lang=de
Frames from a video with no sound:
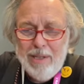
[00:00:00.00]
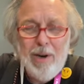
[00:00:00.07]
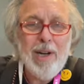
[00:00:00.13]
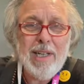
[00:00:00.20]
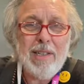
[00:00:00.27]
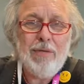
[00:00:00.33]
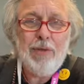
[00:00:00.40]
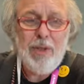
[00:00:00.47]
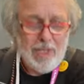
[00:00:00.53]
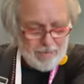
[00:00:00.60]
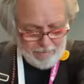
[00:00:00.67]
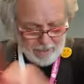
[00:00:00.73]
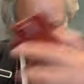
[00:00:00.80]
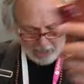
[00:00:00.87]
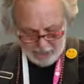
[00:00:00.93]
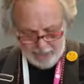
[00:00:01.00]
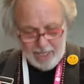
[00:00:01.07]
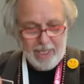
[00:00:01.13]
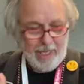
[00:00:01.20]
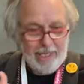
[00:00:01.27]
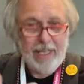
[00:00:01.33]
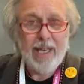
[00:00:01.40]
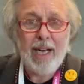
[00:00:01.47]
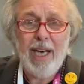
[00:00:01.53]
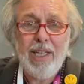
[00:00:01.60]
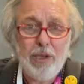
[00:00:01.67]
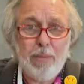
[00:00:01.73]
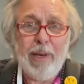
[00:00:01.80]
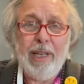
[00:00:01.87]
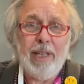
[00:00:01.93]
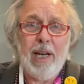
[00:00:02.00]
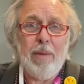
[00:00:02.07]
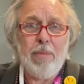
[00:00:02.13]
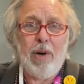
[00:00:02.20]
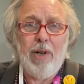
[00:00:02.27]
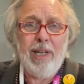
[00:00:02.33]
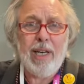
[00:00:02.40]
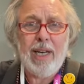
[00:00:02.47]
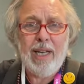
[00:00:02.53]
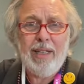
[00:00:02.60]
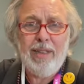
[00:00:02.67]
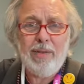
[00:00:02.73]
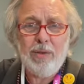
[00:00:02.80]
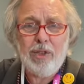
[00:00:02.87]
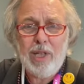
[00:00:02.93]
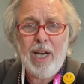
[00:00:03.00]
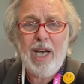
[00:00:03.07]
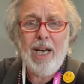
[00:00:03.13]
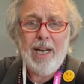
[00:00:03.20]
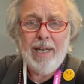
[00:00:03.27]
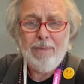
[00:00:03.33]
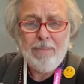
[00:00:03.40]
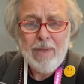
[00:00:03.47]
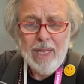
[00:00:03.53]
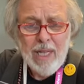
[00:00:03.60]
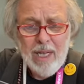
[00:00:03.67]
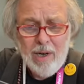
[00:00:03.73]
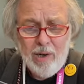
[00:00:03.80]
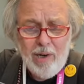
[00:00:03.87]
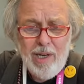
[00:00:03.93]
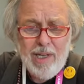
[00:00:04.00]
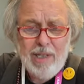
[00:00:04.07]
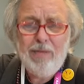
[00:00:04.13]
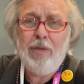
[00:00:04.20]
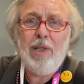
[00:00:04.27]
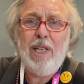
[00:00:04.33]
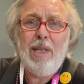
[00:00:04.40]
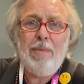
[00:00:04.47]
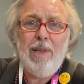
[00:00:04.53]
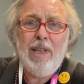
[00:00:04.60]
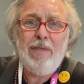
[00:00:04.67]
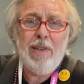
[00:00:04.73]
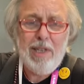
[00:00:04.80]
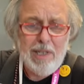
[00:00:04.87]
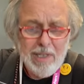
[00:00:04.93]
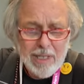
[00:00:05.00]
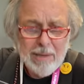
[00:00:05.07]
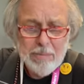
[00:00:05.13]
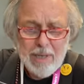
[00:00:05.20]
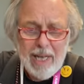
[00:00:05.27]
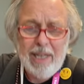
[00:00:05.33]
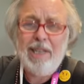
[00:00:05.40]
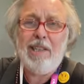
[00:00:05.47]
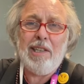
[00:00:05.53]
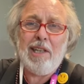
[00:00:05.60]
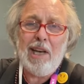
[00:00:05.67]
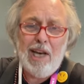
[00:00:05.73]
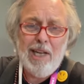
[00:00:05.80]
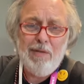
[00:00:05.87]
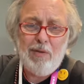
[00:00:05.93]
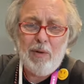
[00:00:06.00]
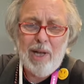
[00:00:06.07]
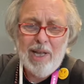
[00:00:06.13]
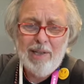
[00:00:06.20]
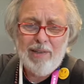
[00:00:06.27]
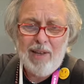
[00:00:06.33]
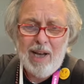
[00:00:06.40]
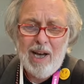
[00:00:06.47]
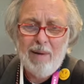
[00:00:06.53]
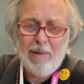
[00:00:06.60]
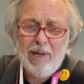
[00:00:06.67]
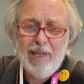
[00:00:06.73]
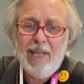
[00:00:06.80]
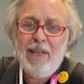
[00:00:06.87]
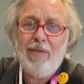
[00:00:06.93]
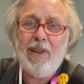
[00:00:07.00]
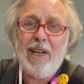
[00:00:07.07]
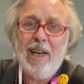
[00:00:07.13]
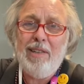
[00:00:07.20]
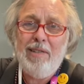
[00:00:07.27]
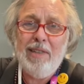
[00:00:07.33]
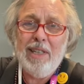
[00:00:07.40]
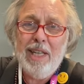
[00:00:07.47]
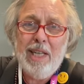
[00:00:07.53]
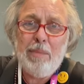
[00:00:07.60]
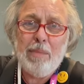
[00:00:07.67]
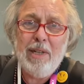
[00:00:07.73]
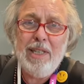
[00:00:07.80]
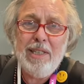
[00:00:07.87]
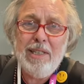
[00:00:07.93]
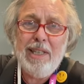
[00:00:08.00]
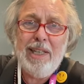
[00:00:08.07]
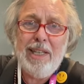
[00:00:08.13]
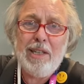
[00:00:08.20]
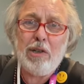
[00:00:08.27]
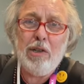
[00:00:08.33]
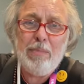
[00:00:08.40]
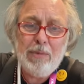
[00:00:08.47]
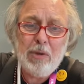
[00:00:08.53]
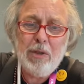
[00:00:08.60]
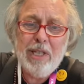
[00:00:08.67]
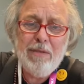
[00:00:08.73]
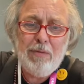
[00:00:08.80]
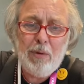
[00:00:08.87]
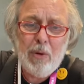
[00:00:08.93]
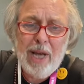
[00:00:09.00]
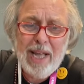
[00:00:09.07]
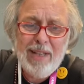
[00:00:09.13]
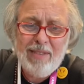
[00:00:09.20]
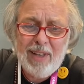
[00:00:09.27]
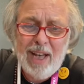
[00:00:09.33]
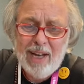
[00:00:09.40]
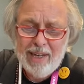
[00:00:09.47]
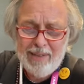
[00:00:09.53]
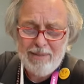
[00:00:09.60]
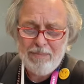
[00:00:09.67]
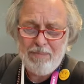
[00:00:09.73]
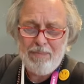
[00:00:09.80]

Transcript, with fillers: heute fühle ich mich, ach hier kann ich ja reinsprechen, da brauche ich ja gar nicht so schreien. Heute fühle ich mich wie ein richtiger Influencer, aber nicht vergessen, ich bin die Krypto-Influencer.